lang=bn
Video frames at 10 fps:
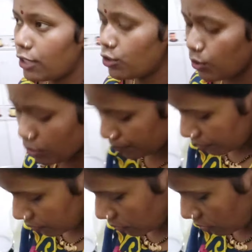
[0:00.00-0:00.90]
তার জন্য
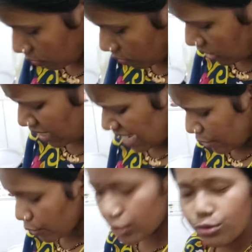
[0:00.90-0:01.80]
দেরি
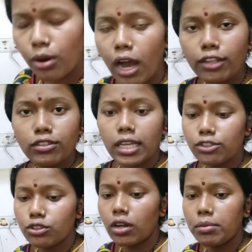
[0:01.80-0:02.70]
করে শোয়া তো তার
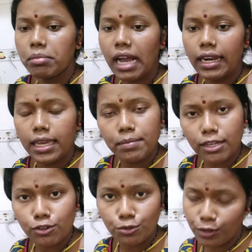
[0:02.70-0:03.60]
জন্য আমি কালকেই
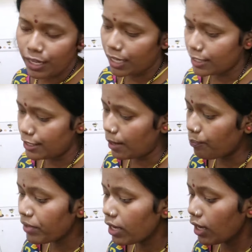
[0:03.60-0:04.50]
বাসন ধুয়ে রেখেছিলাম
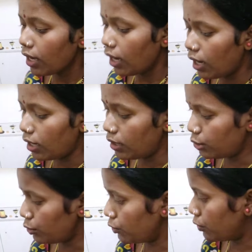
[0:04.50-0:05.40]

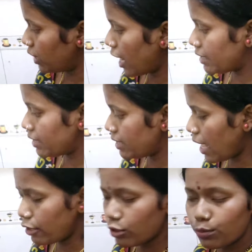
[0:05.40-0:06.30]
তো গ্যাস যেতে
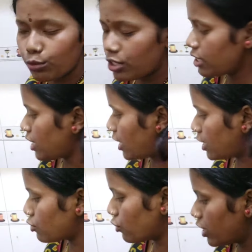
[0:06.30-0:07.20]
একদম মুছে
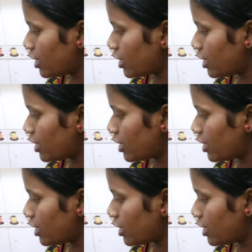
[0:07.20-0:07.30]
ঝাক্কাস করে